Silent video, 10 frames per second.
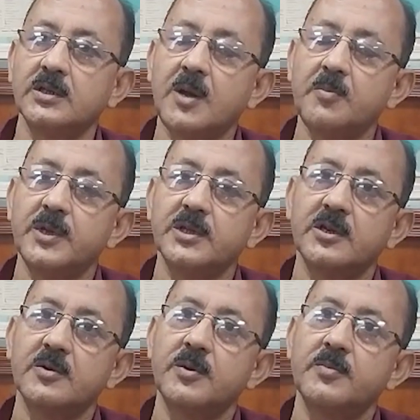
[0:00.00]

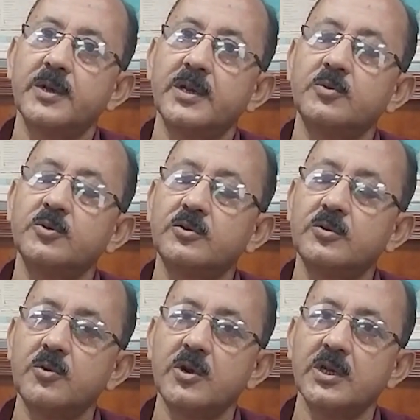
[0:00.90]
তাপমাত্রার ব্যাপারে
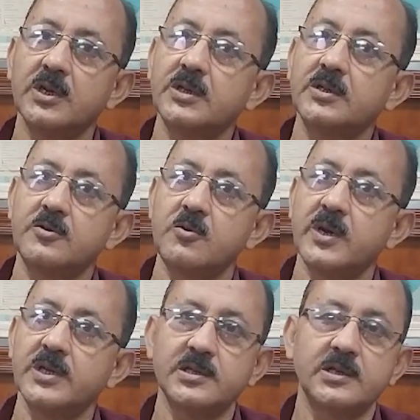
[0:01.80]
উত্তরবঙ্গের ক্ষেত্রে খুব
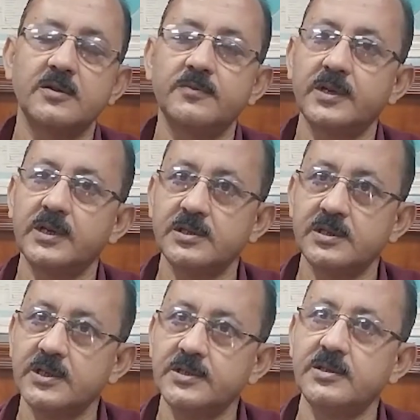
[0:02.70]
একটা সিগনিফিক্যান্ট
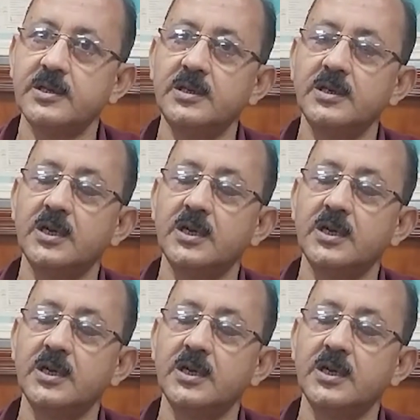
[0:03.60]
চেঞ্জ নেই